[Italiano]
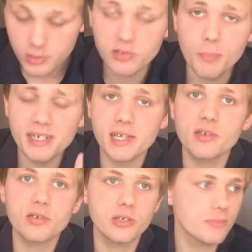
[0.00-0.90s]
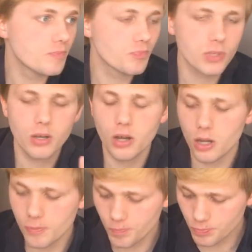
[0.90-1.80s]
Tra parentesi,
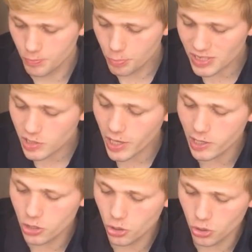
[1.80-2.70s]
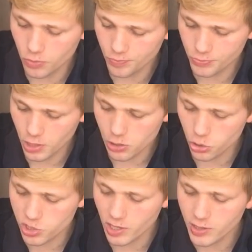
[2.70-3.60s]
um, perché io li
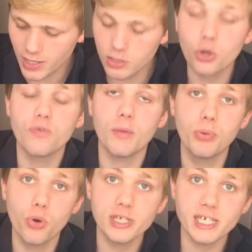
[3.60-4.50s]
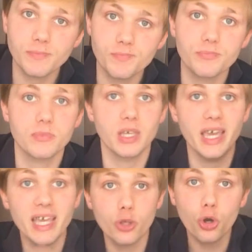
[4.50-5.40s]
ho scaldati col vapore
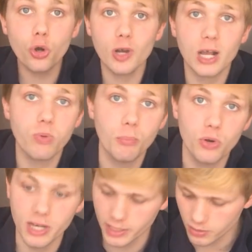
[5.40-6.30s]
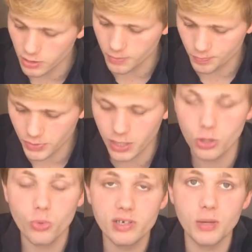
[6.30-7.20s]
e non con l'acqua bollente?
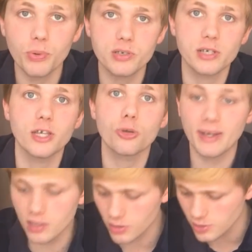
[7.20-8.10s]
Ecco, questa può essere una domanda